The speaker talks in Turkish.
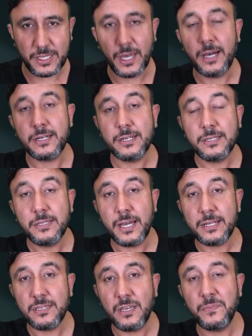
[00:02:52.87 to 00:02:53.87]
Yarının
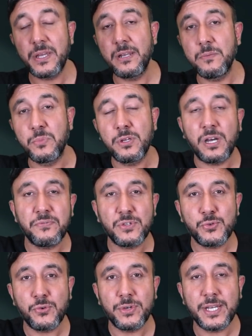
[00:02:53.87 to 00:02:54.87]
dersi de belli. Bir
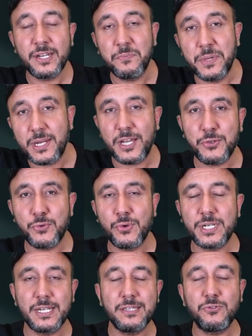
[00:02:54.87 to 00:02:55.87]
hafta sonranın, bir ay
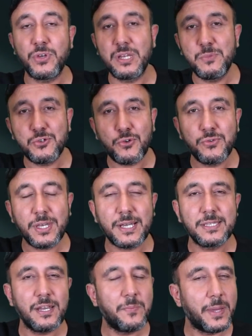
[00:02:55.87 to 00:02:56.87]
sonranın dönemi sonuna
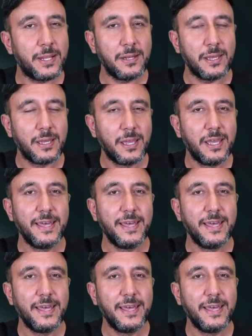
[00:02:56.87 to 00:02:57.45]
kadar belli.